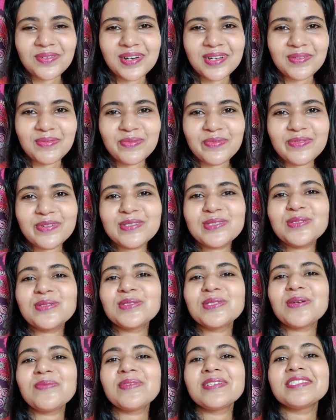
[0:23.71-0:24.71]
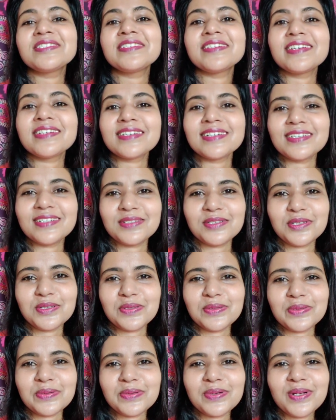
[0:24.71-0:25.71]
बारे में फिर सोचा मैं शेयर कर
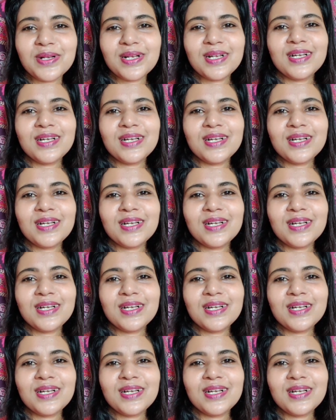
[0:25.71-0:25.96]
देती हूँ